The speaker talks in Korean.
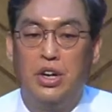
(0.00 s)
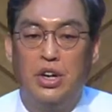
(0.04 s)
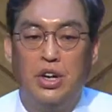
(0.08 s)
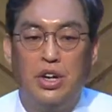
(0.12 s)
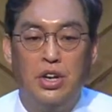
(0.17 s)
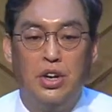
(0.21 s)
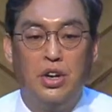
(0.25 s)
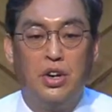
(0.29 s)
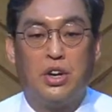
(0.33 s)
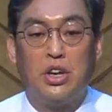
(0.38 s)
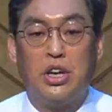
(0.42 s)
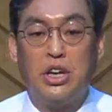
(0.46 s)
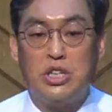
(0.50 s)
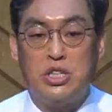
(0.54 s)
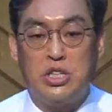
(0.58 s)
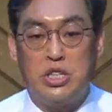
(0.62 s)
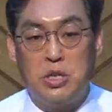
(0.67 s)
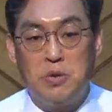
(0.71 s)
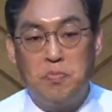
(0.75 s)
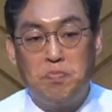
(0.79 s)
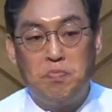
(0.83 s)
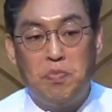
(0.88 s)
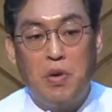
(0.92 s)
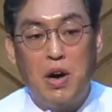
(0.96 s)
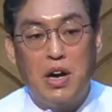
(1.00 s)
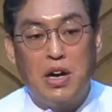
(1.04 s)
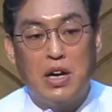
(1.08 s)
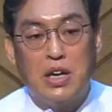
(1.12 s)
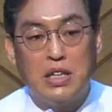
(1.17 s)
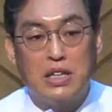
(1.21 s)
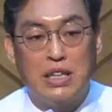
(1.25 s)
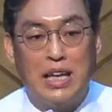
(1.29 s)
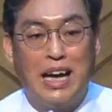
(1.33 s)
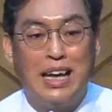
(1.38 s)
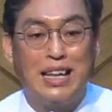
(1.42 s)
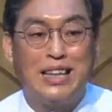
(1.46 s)
이렇게 지파가
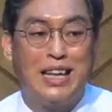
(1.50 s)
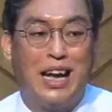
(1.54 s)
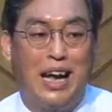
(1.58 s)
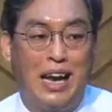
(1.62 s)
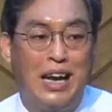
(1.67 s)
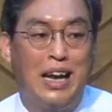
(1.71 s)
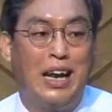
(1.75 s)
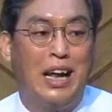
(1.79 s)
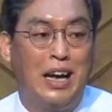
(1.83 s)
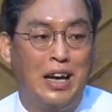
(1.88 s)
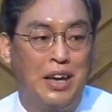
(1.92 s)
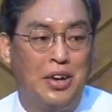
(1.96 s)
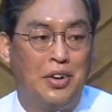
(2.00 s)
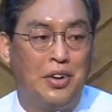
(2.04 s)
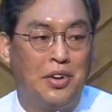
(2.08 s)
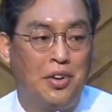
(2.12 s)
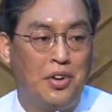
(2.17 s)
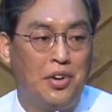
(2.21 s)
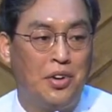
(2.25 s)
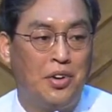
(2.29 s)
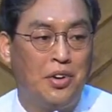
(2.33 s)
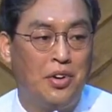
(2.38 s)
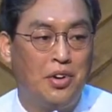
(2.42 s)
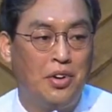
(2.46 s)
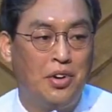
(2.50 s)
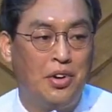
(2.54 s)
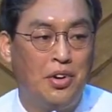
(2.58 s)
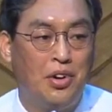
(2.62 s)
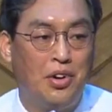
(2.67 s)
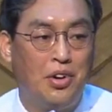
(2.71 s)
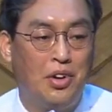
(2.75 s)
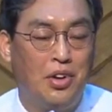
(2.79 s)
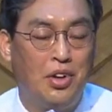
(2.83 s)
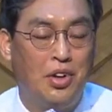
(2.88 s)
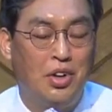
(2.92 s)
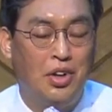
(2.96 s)
다 달라요.
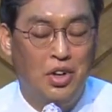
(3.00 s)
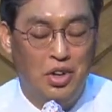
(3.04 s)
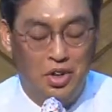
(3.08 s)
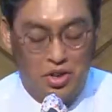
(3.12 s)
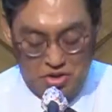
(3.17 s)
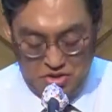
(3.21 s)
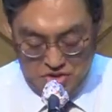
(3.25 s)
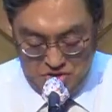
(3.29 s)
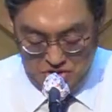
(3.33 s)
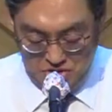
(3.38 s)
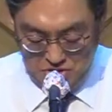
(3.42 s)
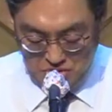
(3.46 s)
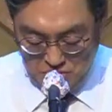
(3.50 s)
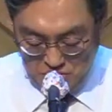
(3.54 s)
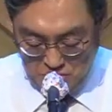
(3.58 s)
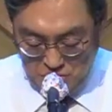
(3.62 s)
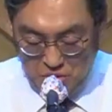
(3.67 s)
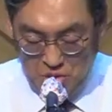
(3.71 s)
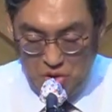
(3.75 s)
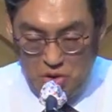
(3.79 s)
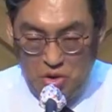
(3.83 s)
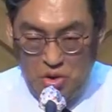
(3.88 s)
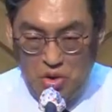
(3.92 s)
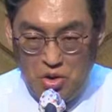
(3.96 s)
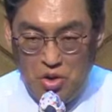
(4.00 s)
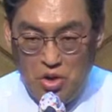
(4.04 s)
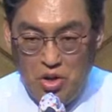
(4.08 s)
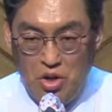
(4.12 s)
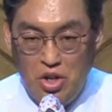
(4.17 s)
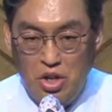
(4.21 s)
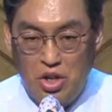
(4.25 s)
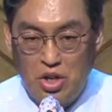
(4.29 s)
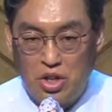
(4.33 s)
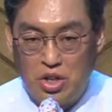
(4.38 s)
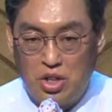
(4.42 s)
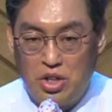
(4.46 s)
그리고
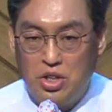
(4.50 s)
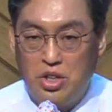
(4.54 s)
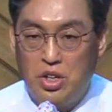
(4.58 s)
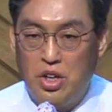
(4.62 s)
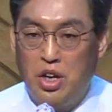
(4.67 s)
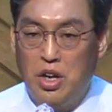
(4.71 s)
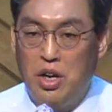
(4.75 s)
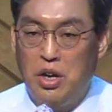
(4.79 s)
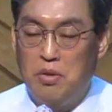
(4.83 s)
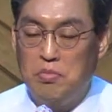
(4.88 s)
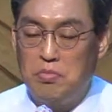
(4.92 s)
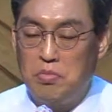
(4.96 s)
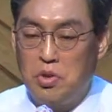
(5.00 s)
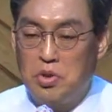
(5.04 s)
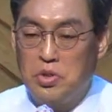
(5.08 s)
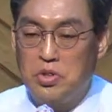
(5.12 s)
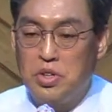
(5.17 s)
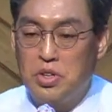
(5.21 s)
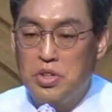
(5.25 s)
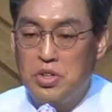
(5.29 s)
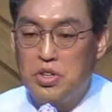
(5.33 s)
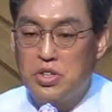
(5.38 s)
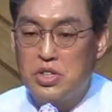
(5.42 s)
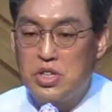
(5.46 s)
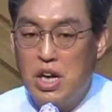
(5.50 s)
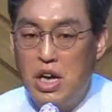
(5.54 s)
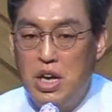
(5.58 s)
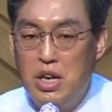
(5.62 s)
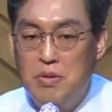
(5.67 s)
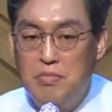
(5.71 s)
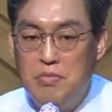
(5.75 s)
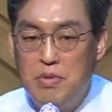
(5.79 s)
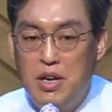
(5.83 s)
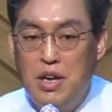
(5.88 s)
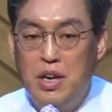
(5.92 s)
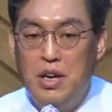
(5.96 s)
그들의 모든
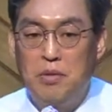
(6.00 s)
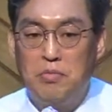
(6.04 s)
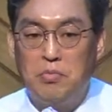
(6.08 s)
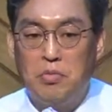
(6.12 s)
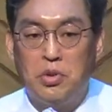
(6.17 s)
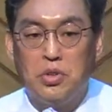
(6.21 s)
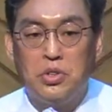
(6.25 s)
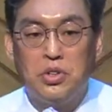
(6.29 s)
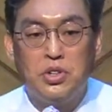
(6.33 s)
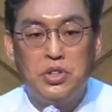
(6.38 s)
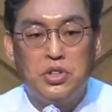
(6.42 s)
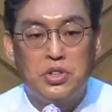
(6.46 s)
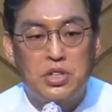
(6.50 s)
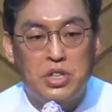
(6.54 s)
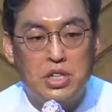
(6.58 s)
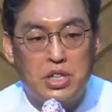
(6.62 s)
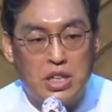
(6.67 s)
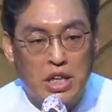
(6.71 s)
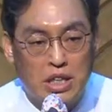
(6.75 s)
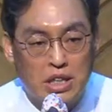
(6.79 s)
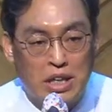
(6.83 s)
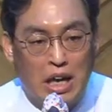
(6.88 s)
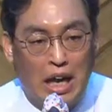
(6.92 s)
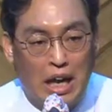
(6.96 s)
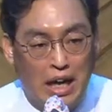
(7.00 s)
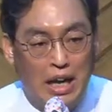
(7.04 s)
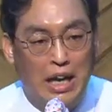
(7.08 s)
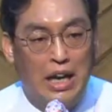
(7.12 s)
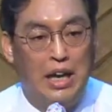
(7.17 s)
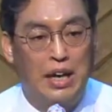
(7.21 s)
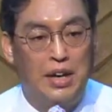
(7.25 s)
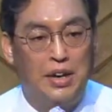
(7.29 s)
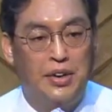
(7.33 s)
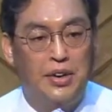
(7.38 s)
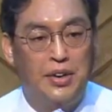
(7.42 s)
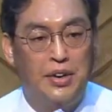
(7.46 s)
삶의 모든 것이 다
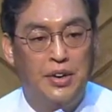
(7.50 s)
달라요.